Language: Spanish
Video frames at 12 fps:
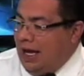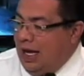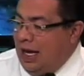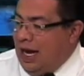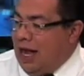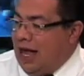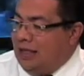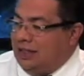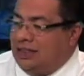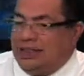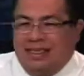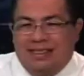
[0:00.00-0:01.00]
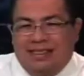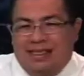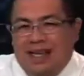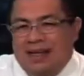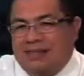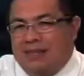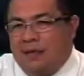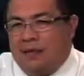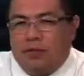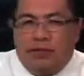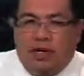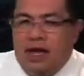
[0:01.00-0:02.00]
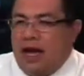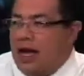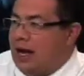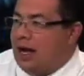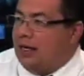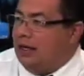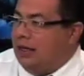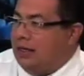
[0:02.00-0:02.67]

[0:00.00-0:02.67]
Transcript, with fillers: y la distancia se podría